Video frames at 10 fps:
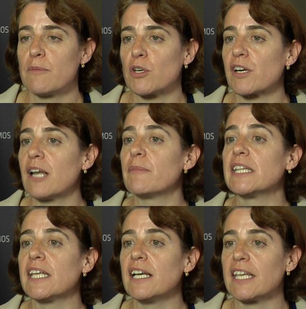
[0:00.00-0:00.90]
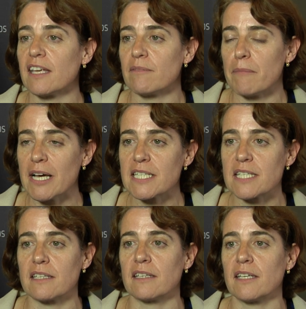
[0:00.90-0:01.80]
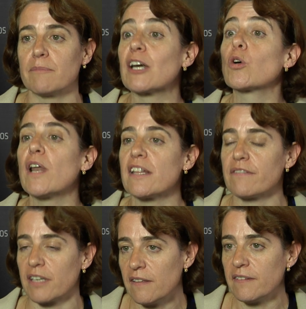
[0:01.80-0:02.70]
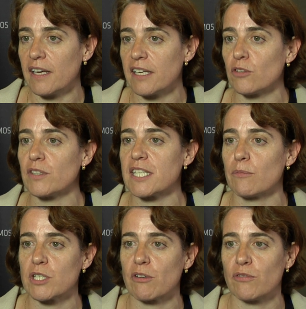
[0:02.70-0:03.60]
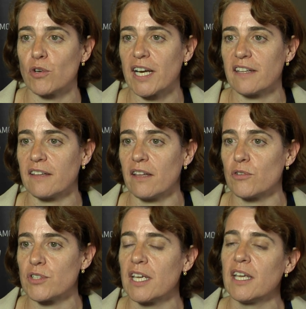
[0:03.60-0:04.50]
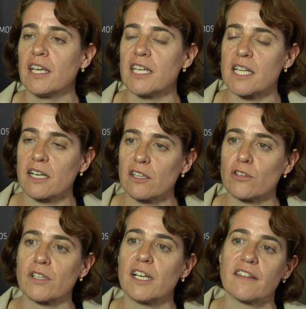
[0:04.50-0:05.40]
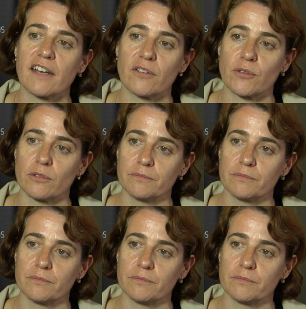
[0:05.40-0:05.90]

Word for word: pero realmente el que más eh, marcó la diferencia y donde estamos ahora focalizados es alrededor del liderazgo.